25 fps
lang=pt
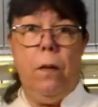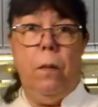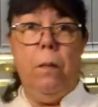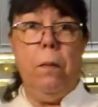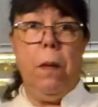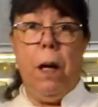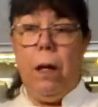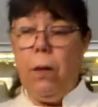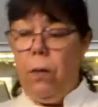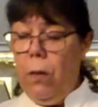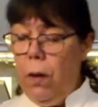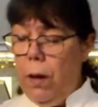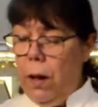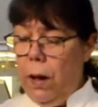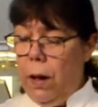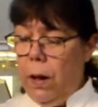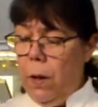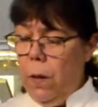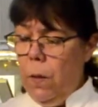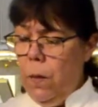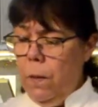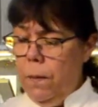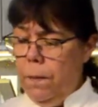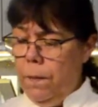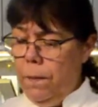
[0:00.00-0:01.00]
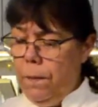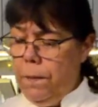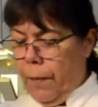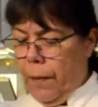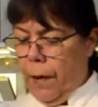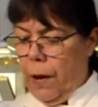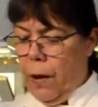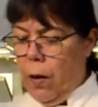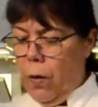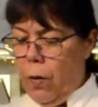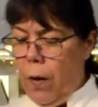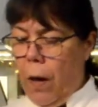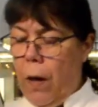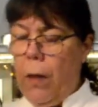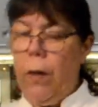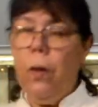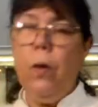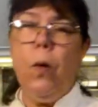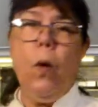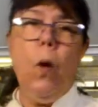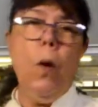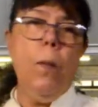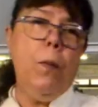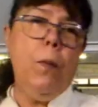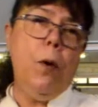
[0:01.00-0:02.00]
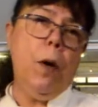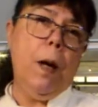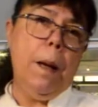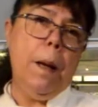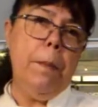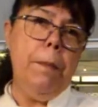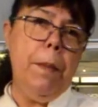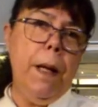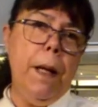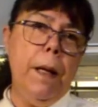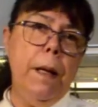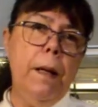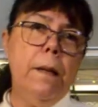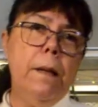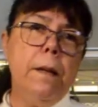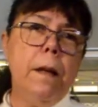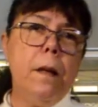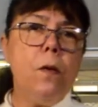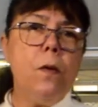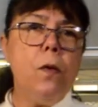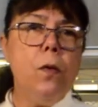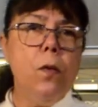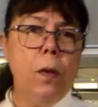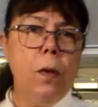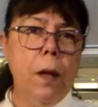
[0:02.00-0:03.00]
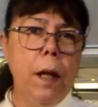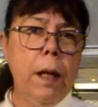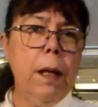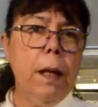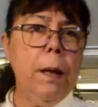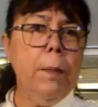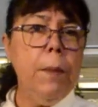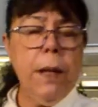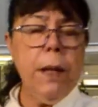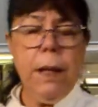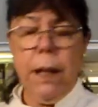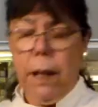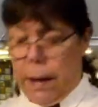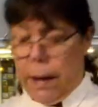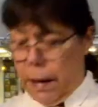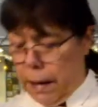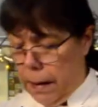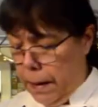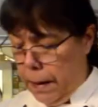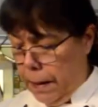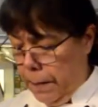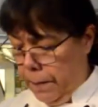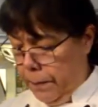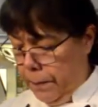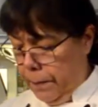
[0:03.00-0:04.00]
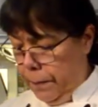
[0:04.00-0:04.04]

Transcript: um barulhinho, que eu quero incorporar bem esse açúcar na manteiga.